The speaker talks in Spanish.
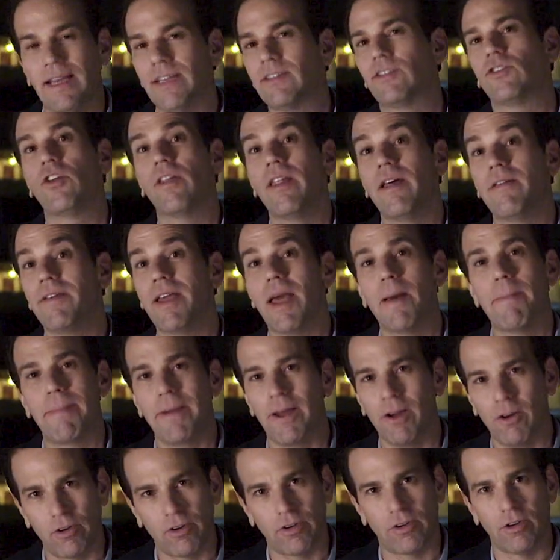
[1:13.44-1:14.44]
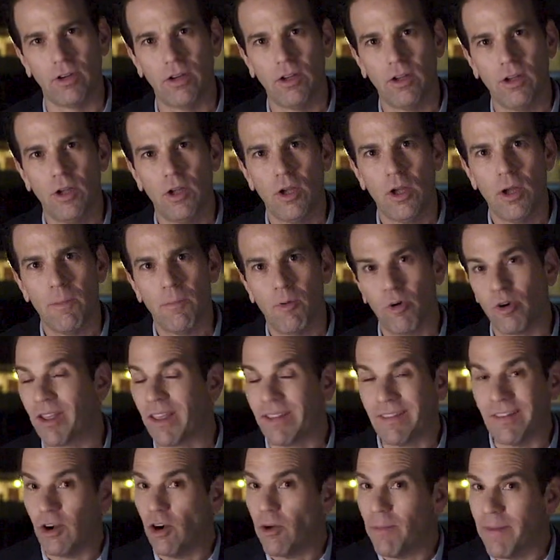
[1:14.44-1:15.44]
es todavía peor.
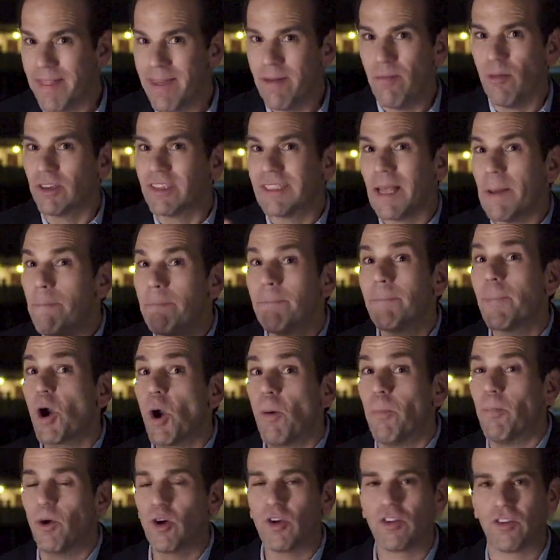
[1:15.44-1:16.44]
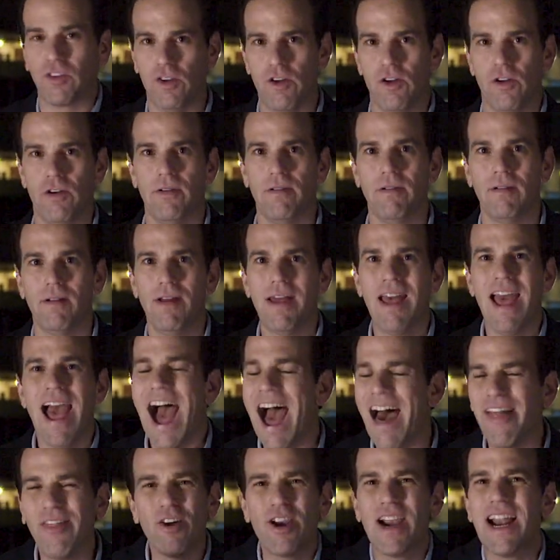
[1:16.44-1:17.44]
Porque si lo medimos en proporción,
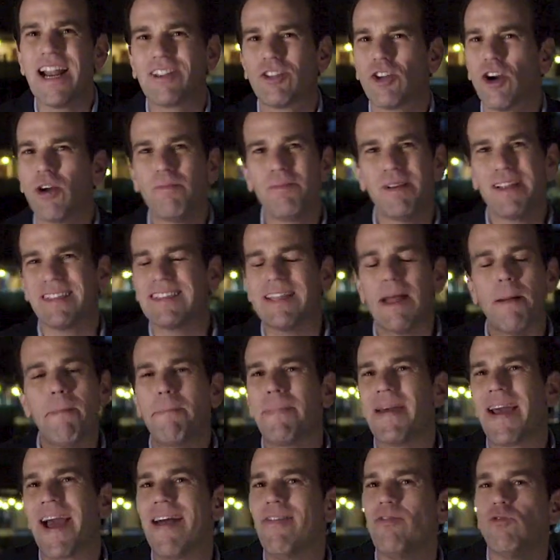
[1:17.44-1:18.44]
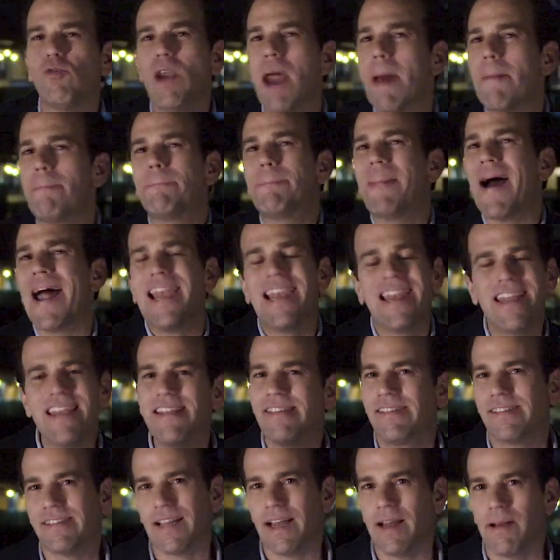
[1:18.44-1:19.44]
a Donald Trump le están pegando una
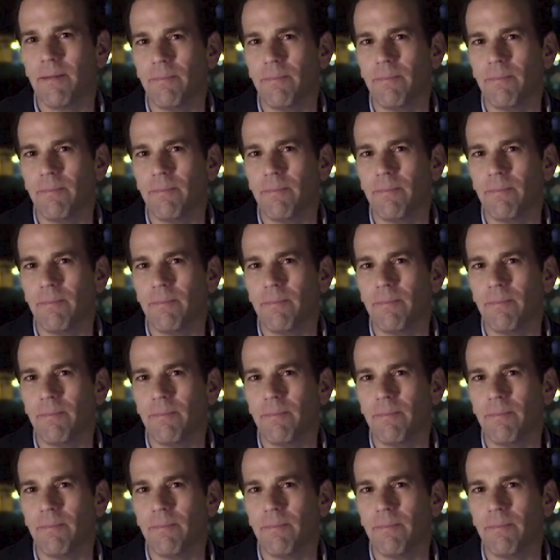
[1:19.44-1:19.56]
paliza